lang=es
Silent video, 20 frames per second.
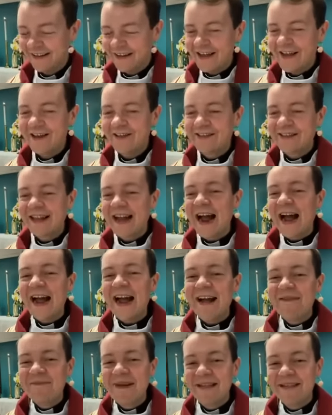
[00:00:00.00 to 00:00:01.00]
y yo,
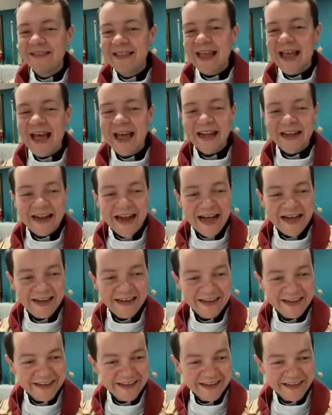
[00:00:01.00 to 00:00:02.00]
trágame
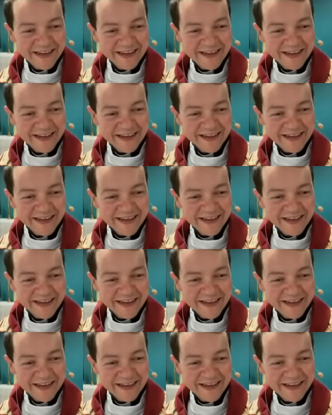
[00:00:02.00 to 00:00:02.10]
tierra.